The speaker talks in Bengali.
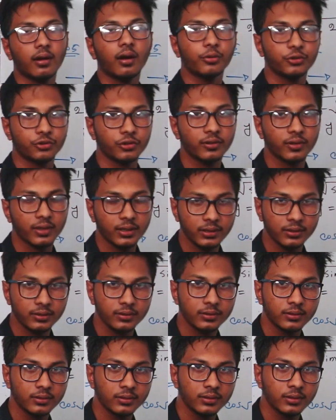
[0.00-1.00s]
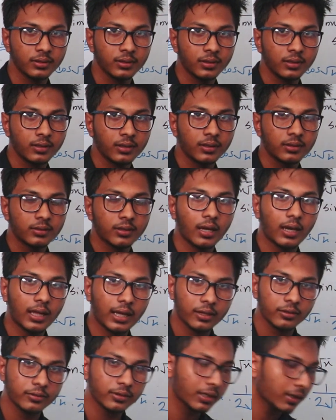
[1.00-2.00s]
অবশ্যই দেয় তাহলে
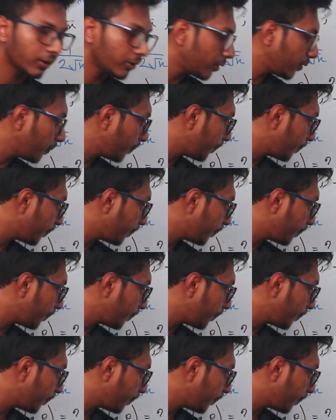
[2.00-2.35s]
এখন দেখো